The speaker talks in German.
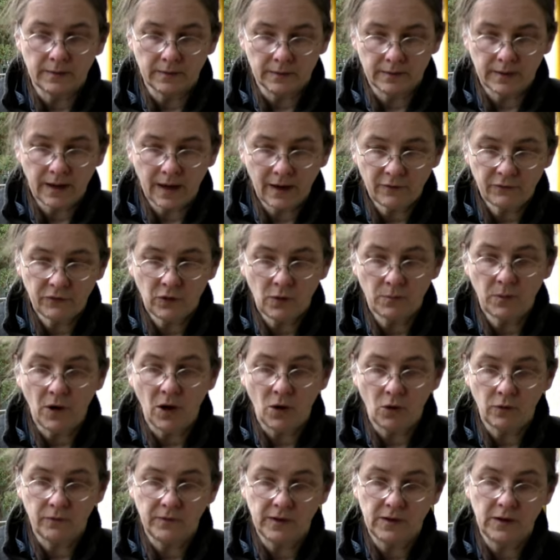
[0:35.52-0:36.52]
Dafür
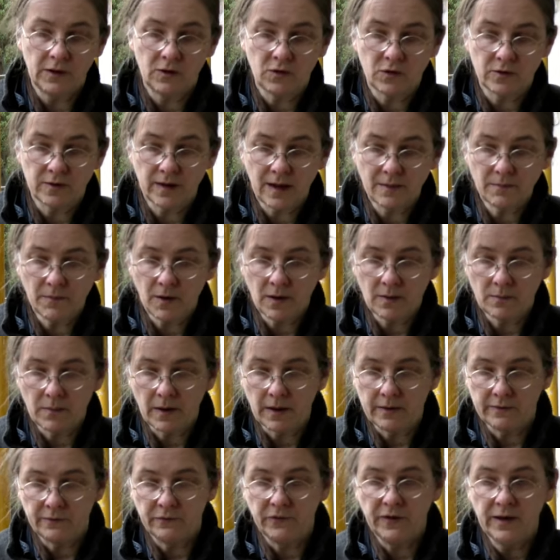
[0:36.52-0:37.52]
brauchen wir die
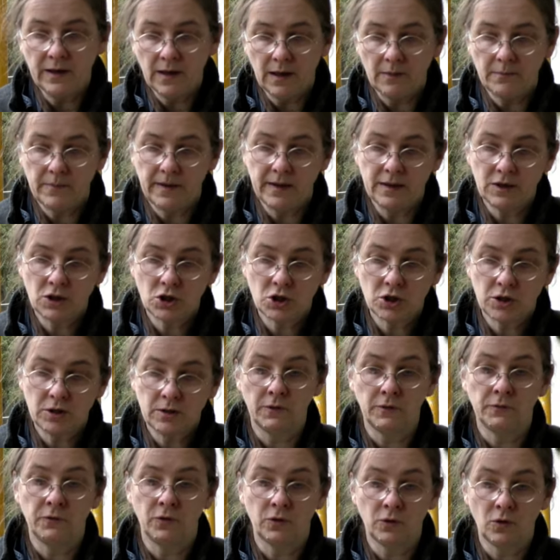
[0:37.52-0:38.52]
Zusammenarbeit vieler Menschen,
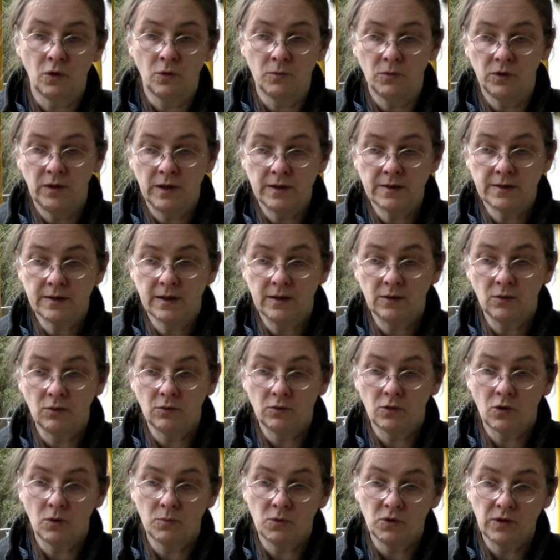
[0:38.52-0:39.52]
von Kommunistinnen
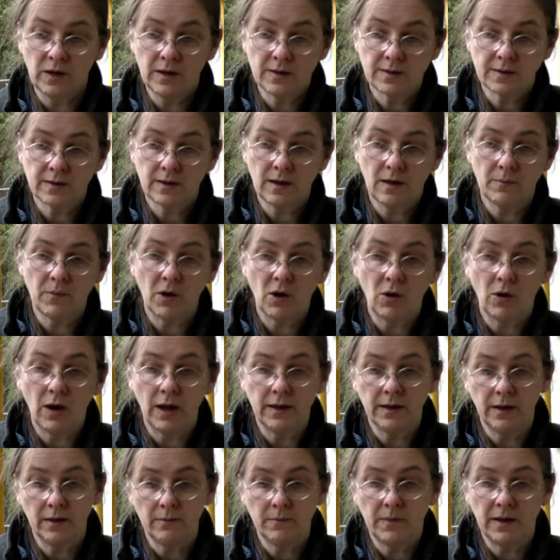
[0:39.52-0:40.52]
und Kommunisten, aber auch
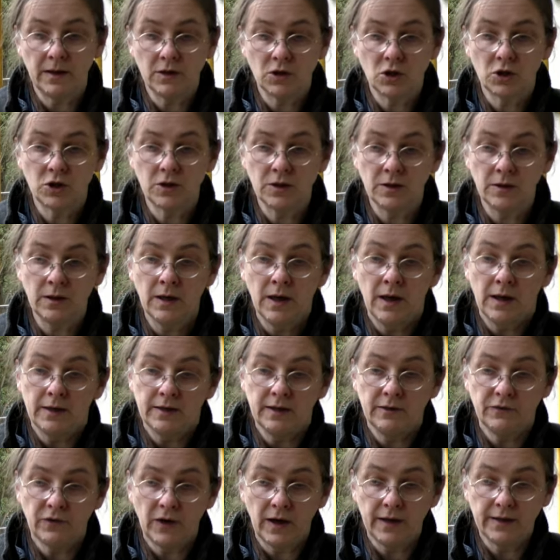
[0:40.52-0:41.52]
anderen Menschen,
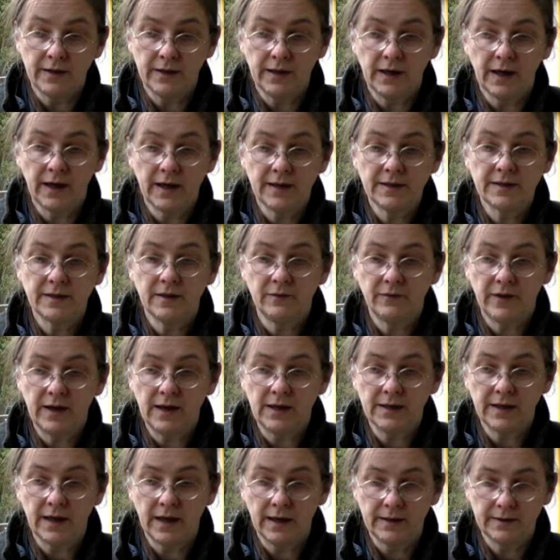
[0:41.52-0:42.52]
die für eine gerechte
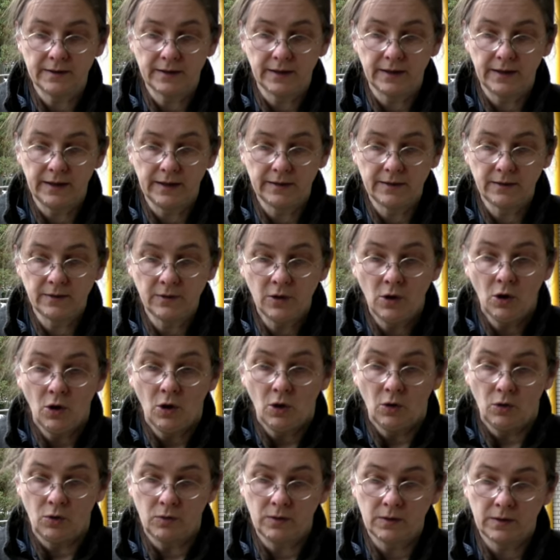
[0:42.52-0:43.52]
Welt eintreten.
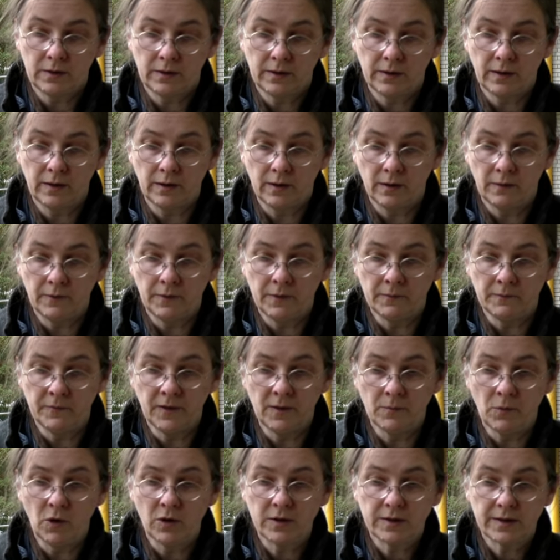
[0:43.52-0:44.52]
Und äh,
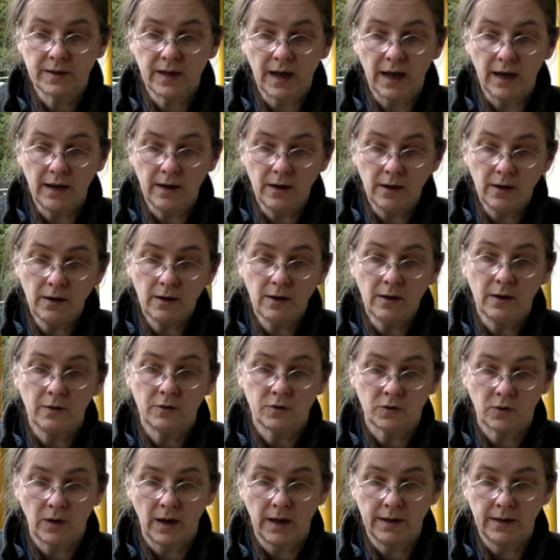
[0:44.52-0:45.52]
wir möchten alle
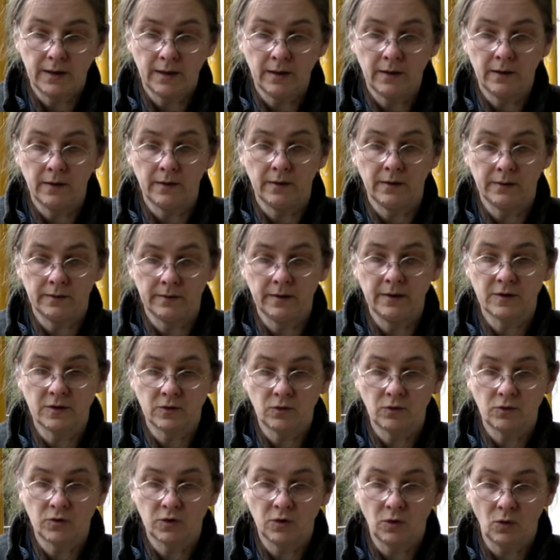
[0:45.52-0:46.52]
zu einer
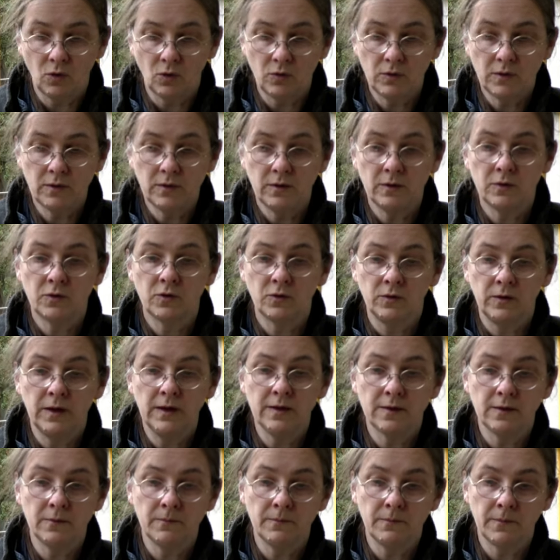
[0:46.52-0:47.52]
Diskussion zu
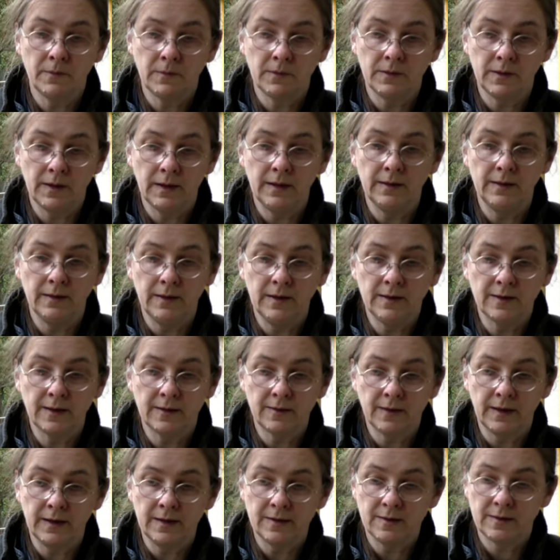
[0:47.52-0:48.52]
diesem, in dieser
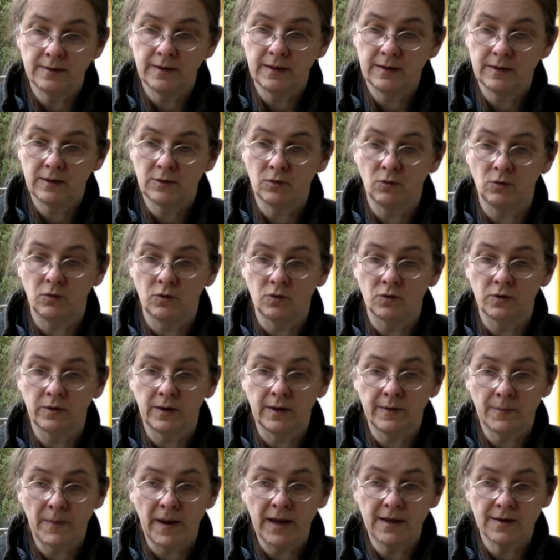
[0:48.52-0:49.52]
Hinsicht und zu
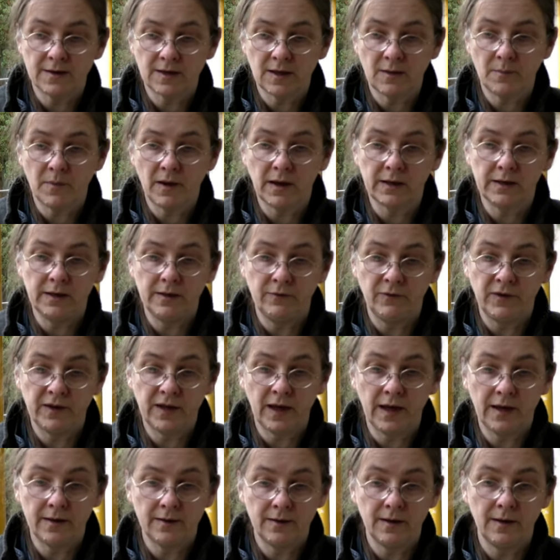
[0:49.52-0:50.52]
gemeinsamen
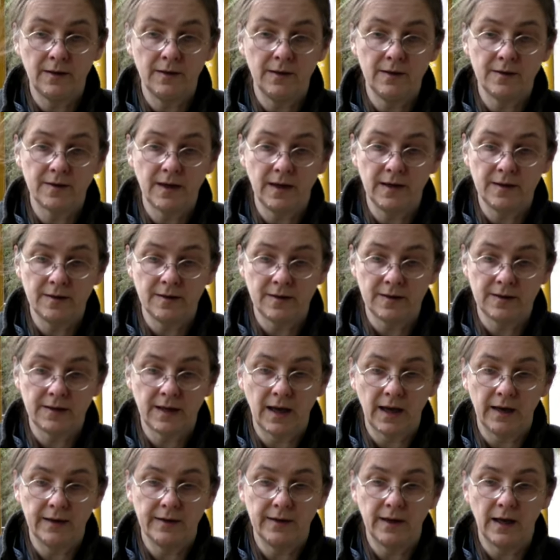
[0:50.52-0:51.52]
Aktivitäten in dieser Hinsicht
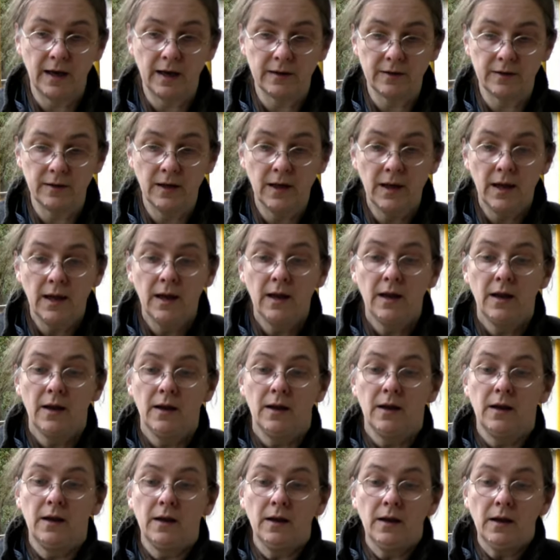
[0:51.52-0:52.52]
einladen.
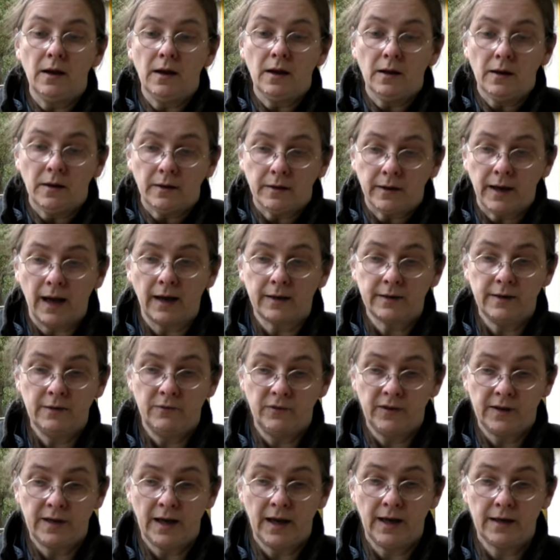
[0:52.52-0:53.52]

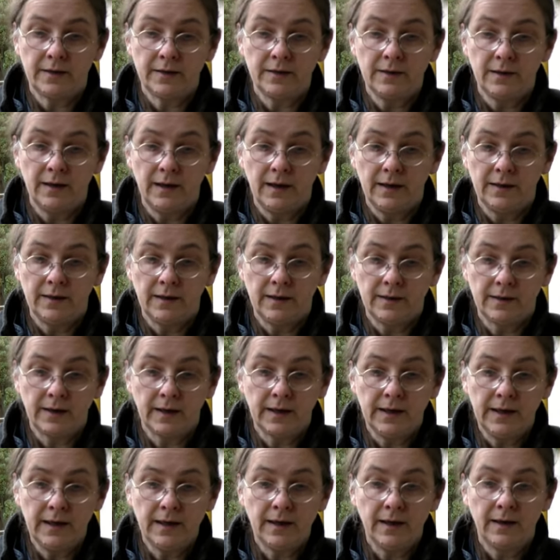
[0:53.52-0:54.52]
Aktivitäten gegen den
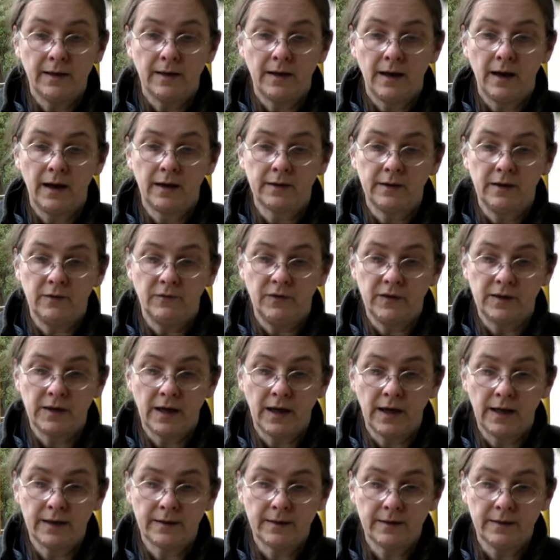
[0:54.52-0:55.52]
Krieg,
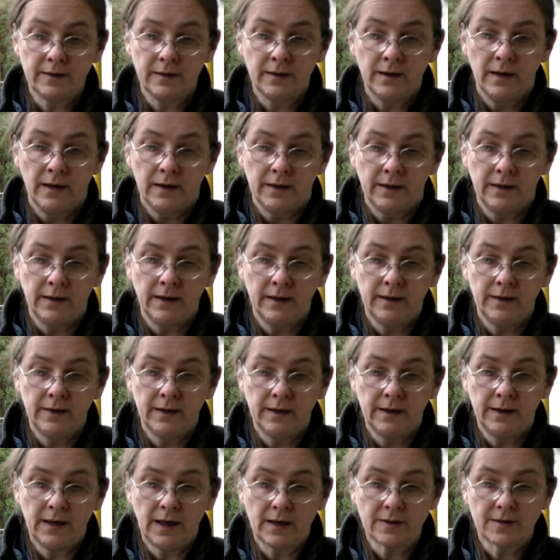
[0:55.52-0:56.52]
Aktivitäten gegen
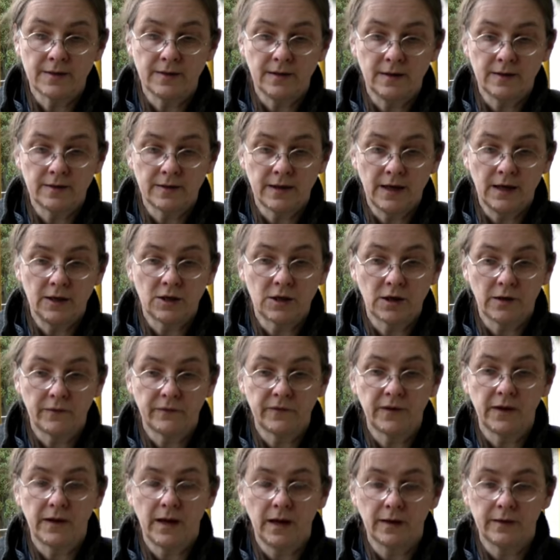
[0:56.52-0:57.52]
die
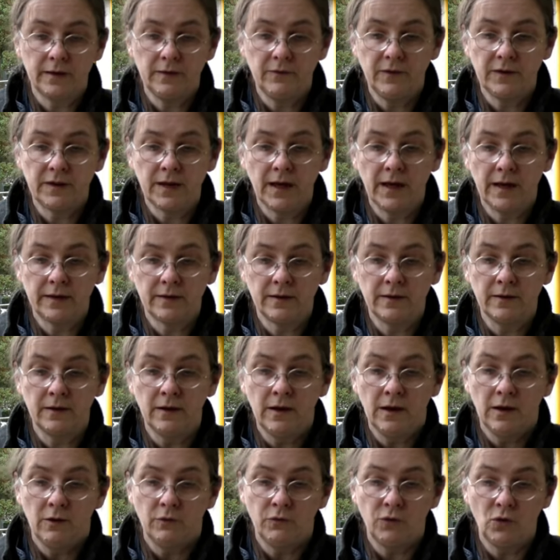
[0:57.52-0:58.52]
Klassengesellschaft, Aktivitäten
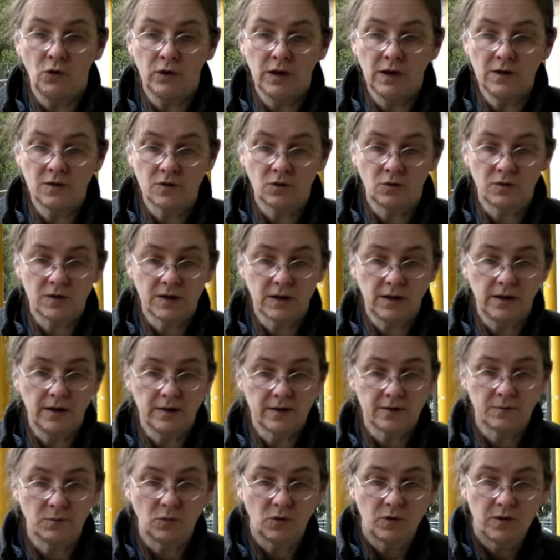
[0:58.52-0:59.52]
für den
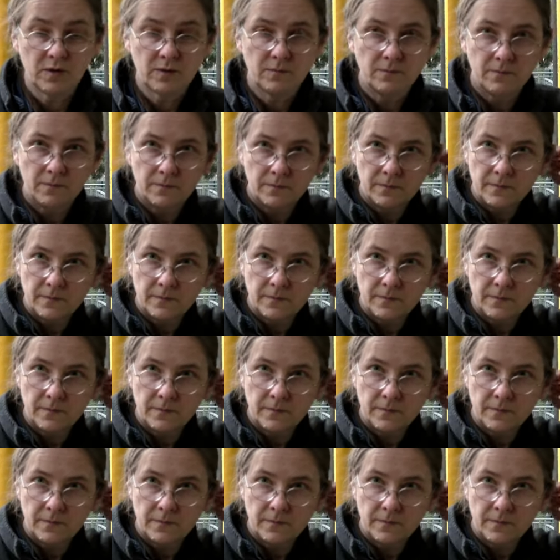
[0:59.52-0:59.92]
Sozialismus.